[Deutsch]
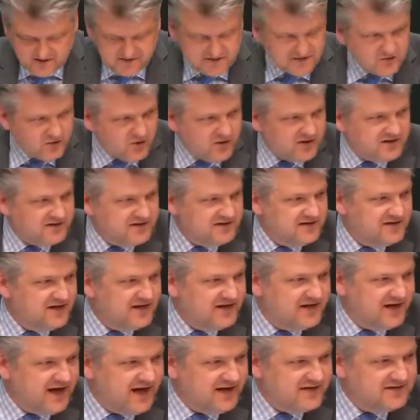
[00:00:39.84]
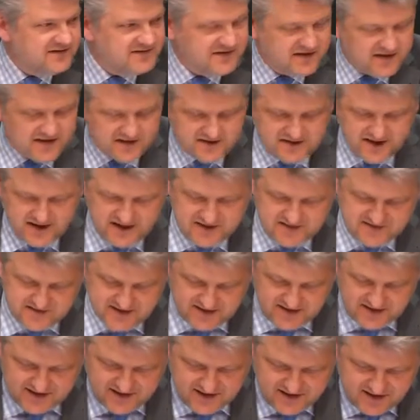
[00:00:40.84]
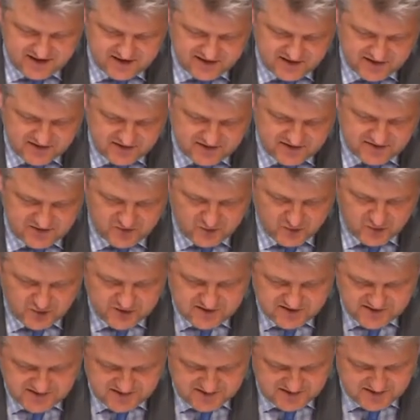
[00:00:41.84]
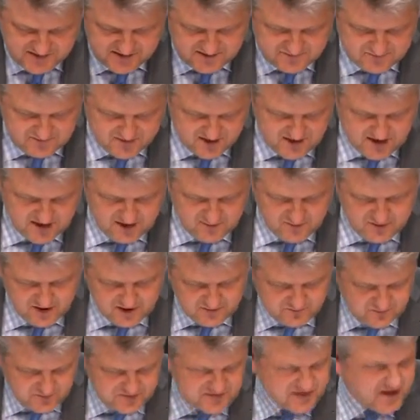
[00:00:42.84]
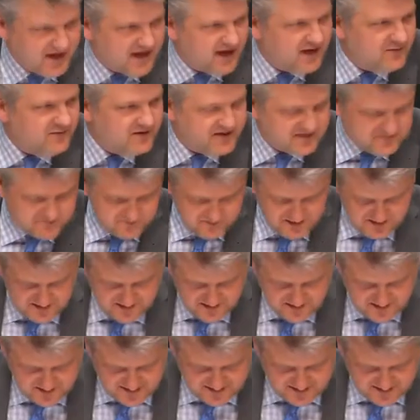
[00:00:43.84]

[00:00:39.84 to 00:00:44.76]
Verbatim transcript: dass Sie heute Ihren Antrag als erledigt zurückziehen, aber Sie arbeiten mit den